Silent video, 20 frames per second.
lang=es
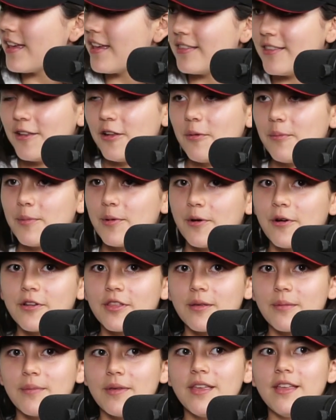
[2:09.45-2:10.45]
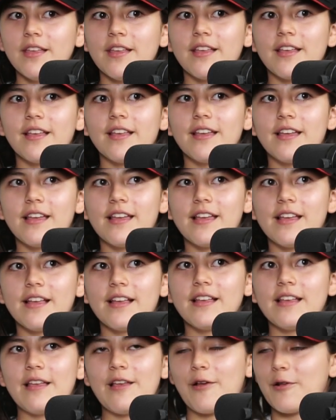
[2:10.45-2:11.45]
di lo mejor de mí
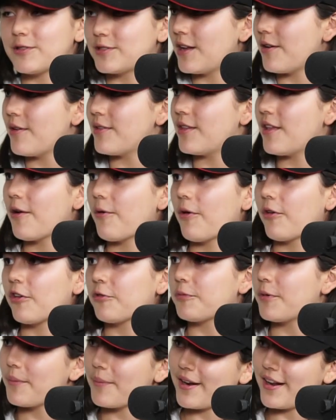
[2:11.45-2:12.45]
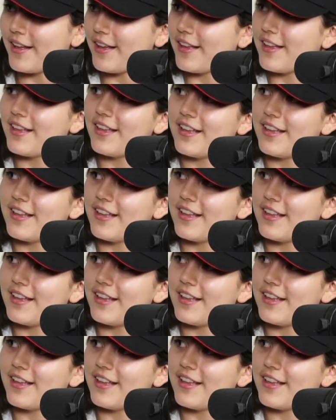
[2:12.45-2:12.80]
y crucé la bandera de cuadros primera.